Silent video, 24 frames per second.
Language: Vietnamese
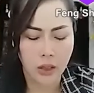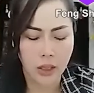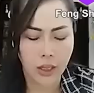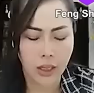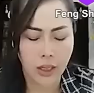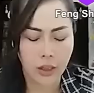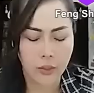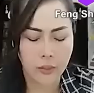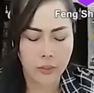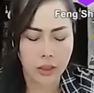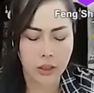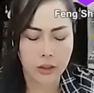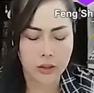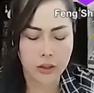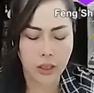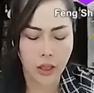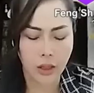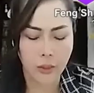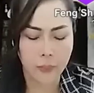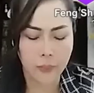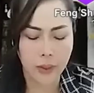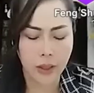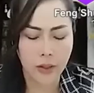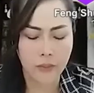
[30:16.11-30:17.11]
hay mình đăng
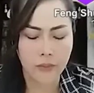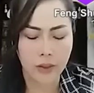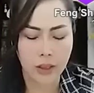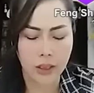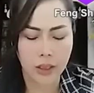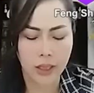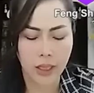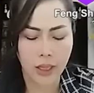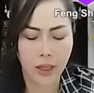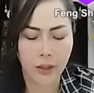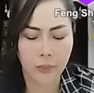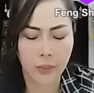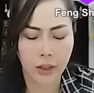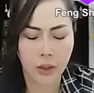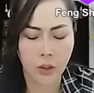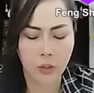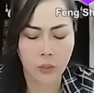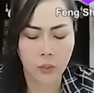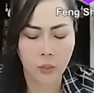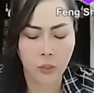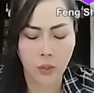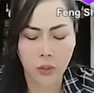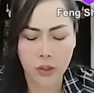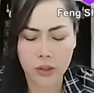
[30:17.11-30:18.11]
tha pe và liền na mấy
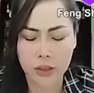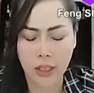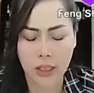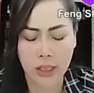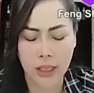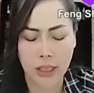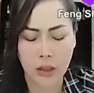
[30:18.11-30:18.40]
môi tê